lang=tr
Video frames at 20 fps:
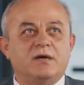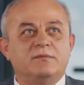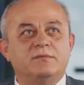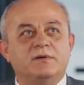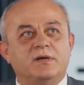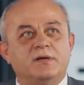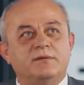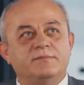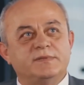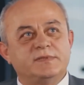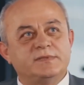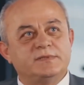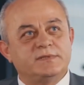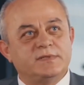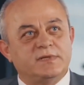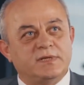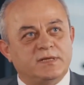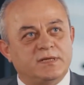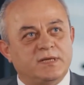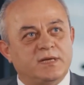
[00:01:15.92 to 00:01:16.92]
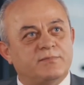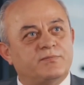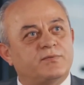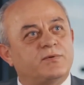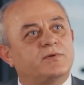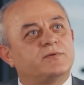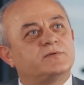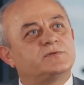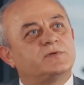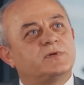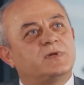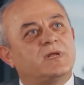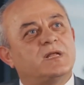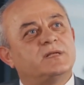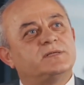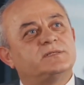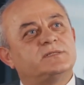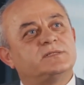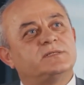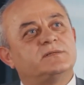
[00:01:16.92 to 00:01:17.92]
ama biz yine de
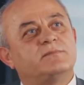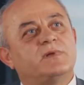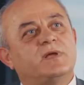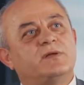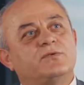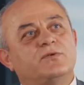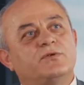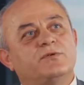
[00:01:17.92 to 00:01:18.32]
profesyonel çizimler